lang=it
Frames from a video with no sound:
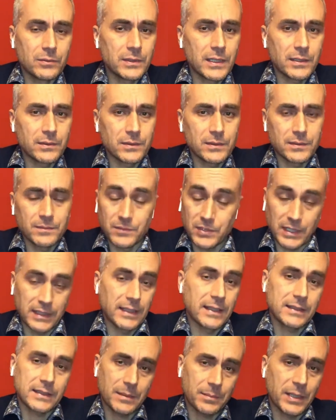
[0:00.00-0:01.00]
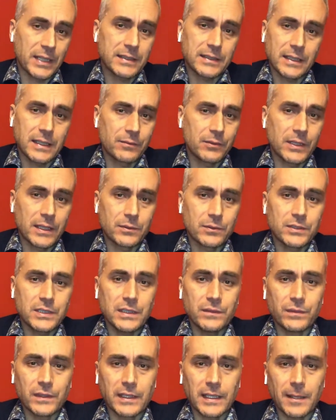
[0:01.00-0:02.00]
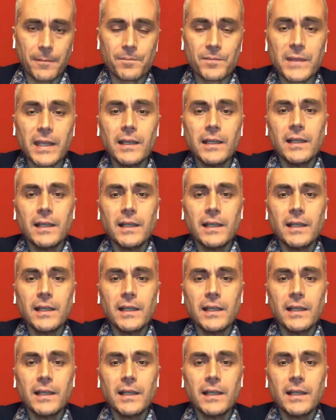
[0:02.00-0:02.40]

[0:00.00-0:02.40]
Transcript: una not- cioè dall'altra parte arriva una notifica.